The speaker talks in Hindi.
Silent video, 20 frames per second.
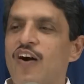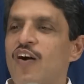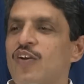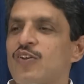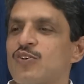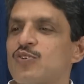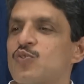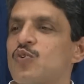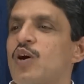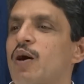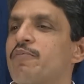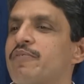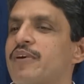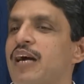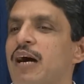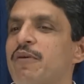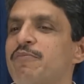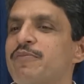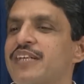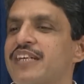और उसको आप
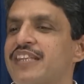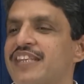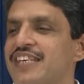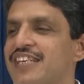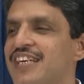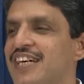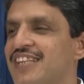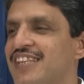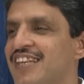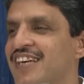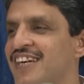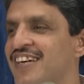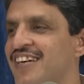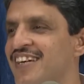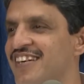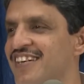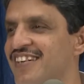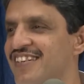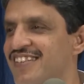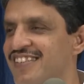काम देते जाते हैं
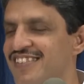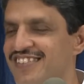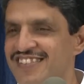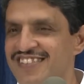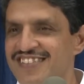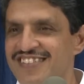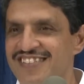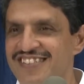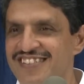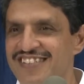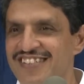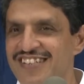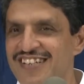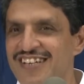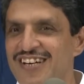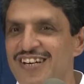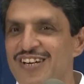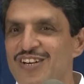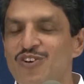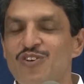
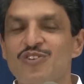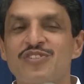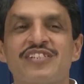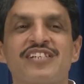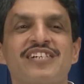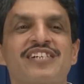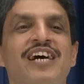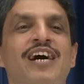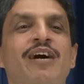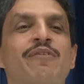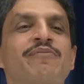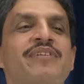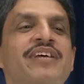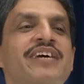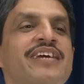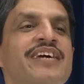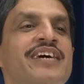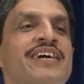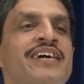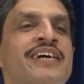कौन से काम
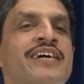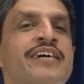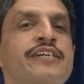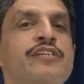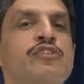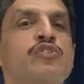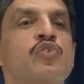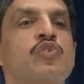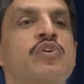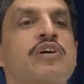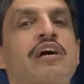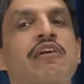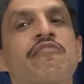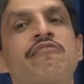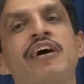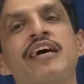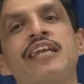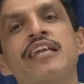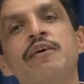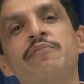दे रहे हैं जो
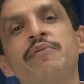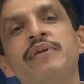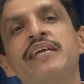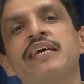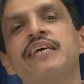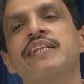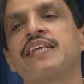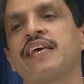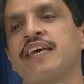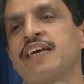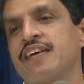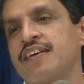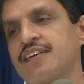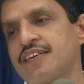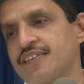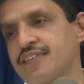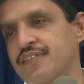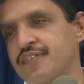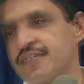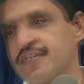करवाने भी नहीं थे
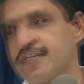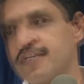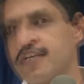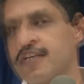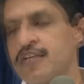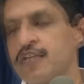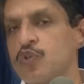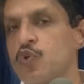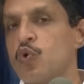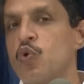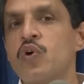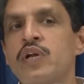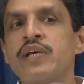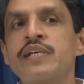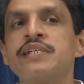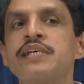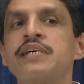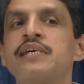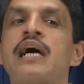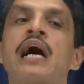थोड़े
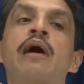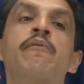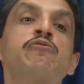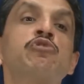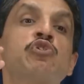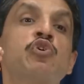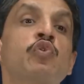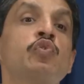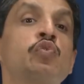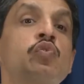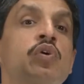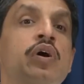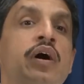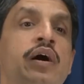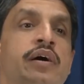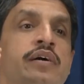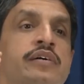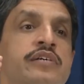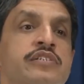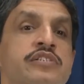से काम जो
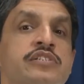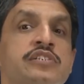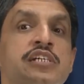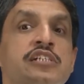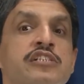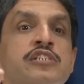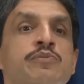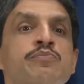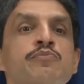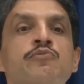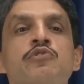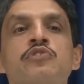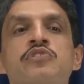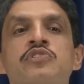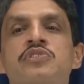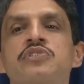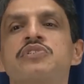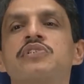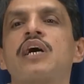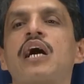
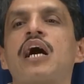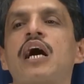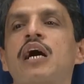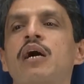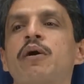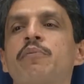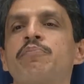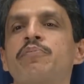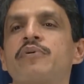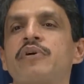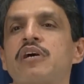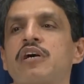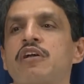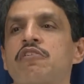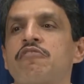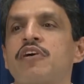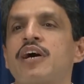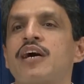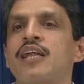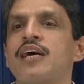सचमुच आप
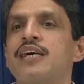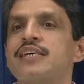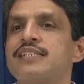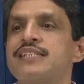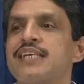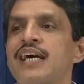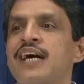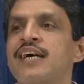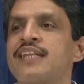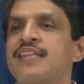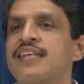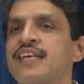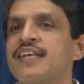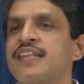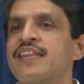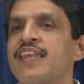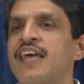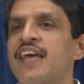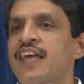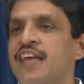करवाना चाहते
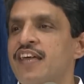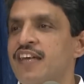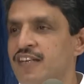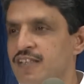थे